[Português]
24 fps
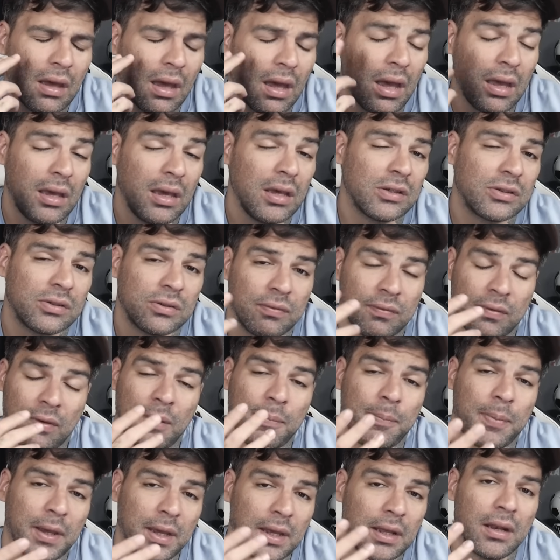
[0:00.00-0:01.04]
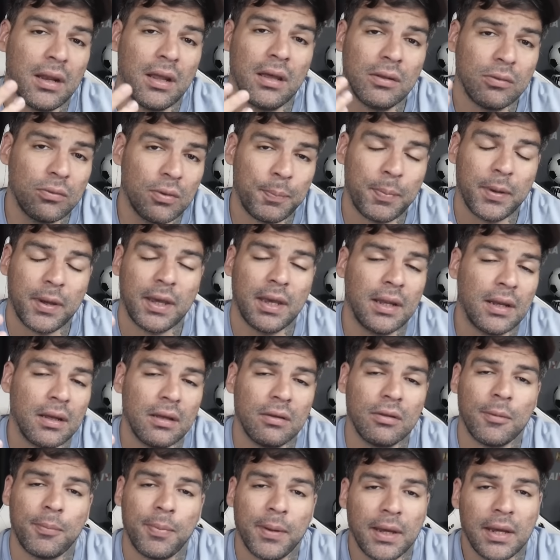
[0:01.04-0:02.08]
É isso, vão apequenando,
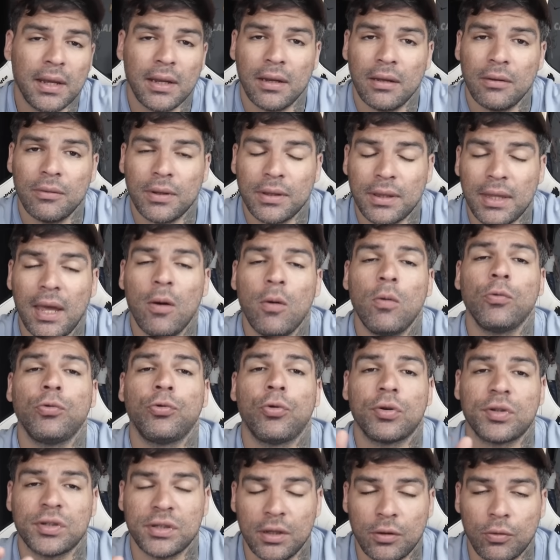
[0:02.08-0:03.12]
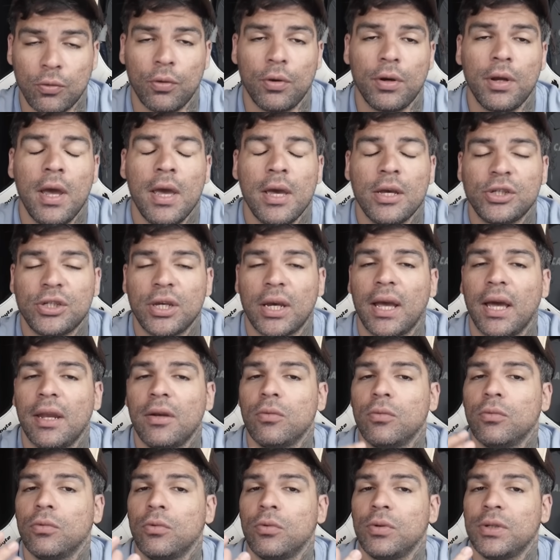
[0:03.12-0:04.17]
apequenando, apequenando, até o torcedor chegar
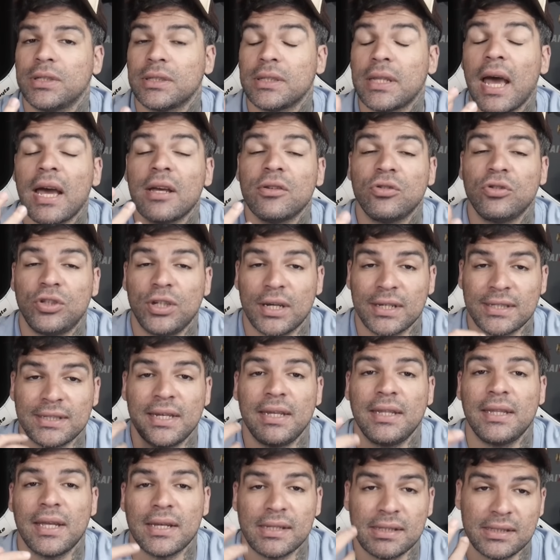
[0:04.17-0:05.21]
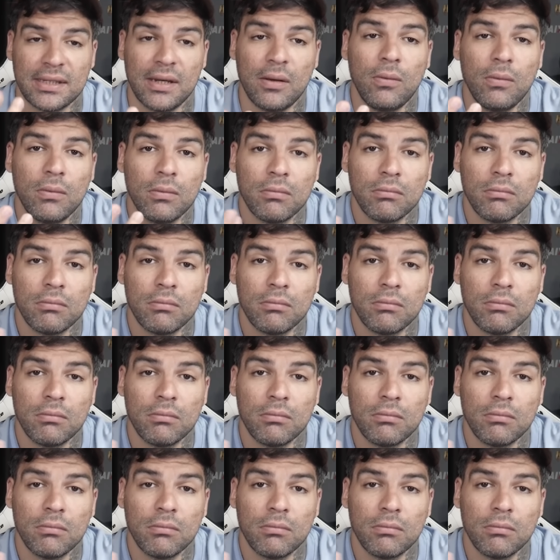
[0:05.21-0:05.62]
no, no estágio de aceitação,